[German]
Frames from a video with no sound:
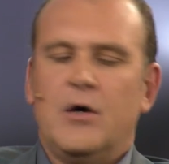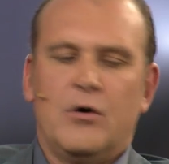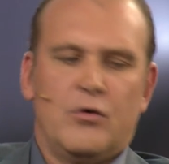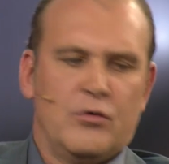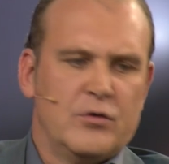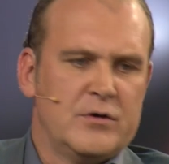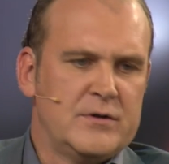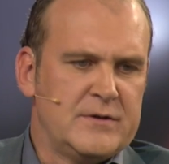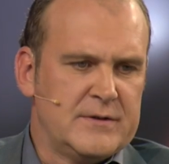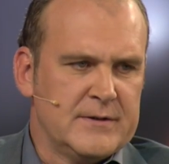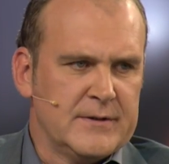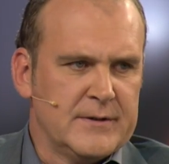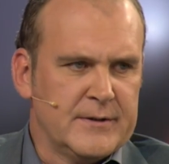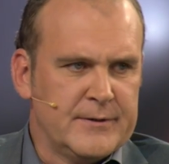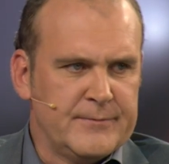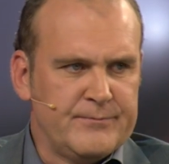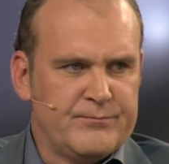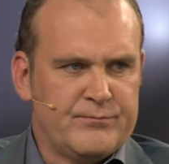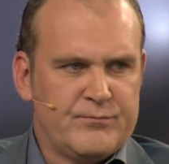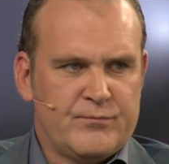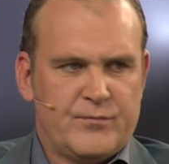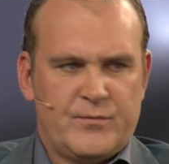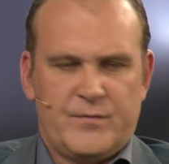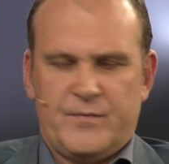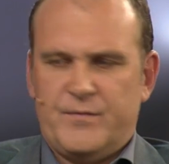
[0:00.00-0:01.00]
Und ähm,
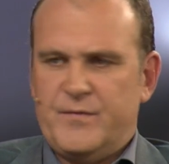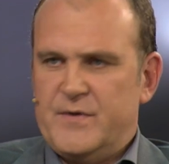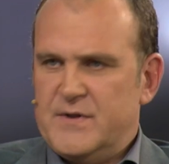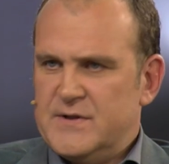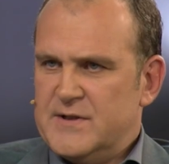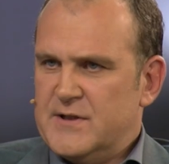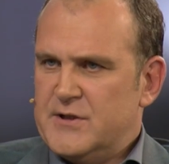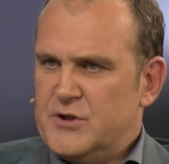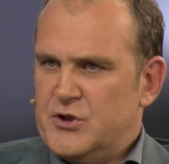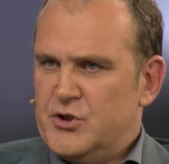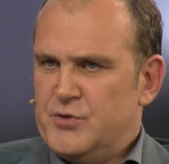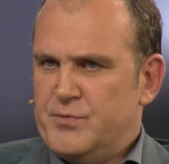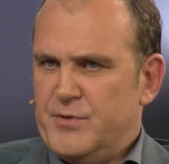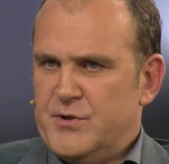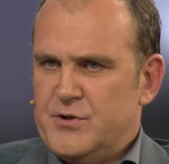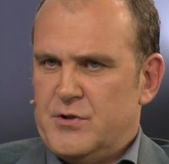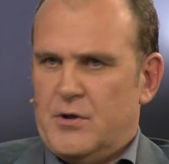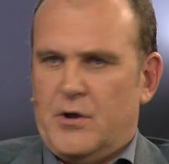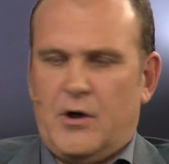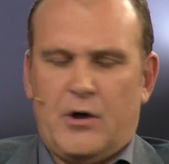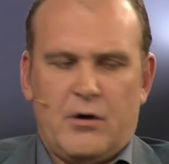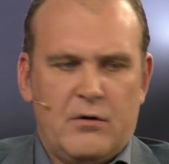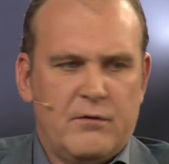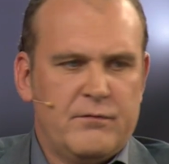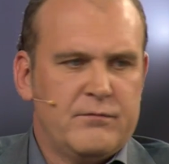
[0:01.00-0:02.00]
wie gesagt, die Gespräche
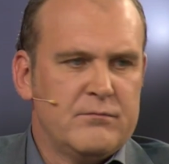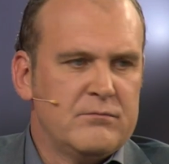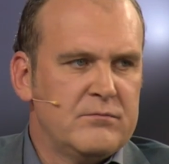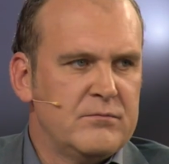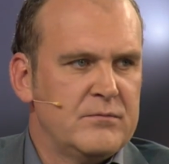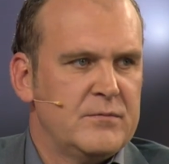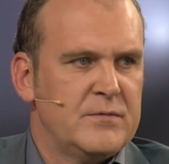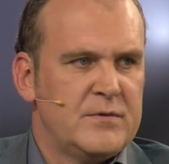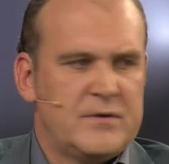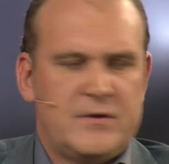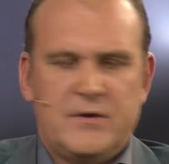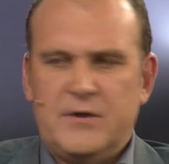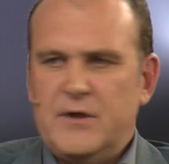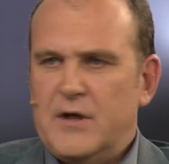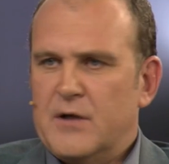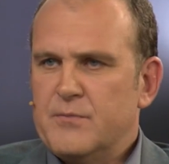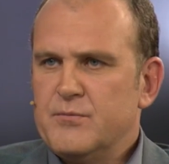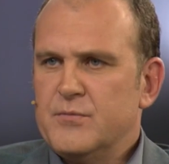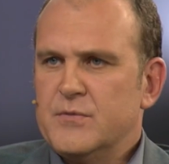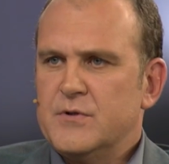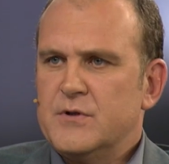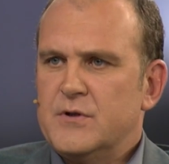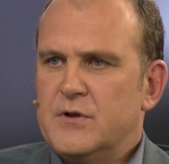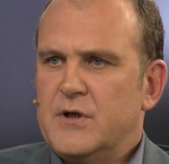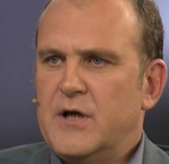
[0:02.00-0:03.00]
laufen. Habt ihr einen
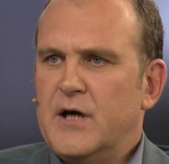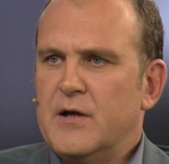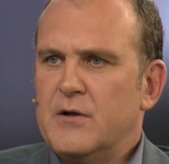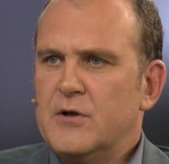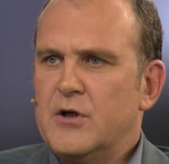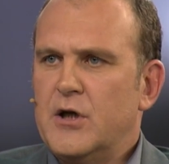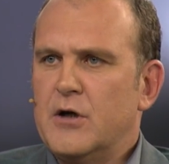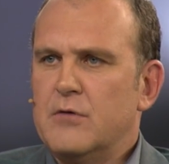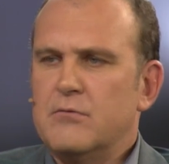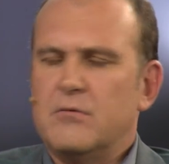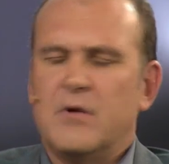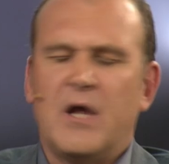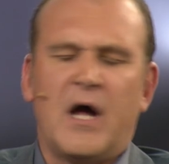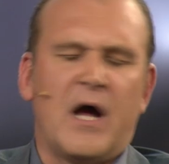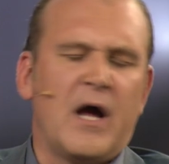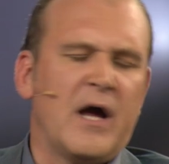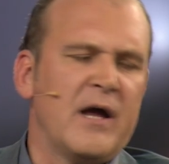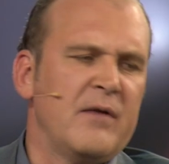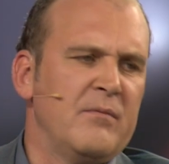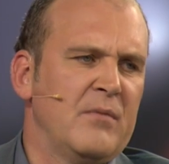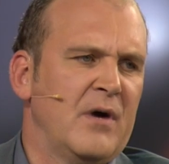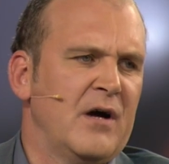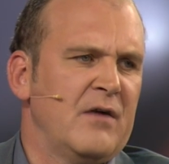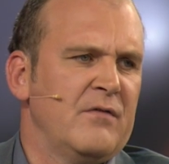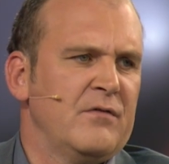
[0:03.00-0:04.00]
Zeitplan? Die, die,
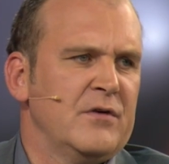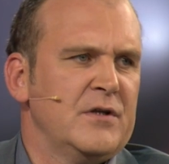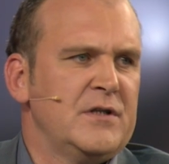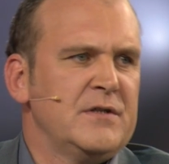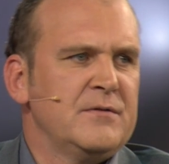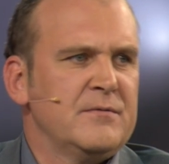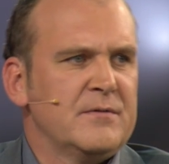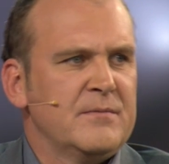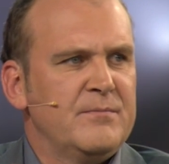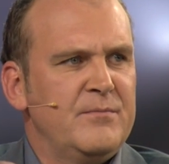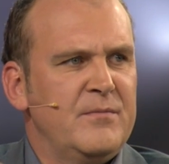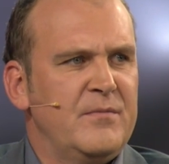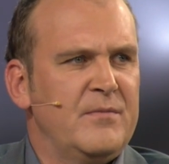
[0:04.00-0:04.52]
nein, machen wir nicht.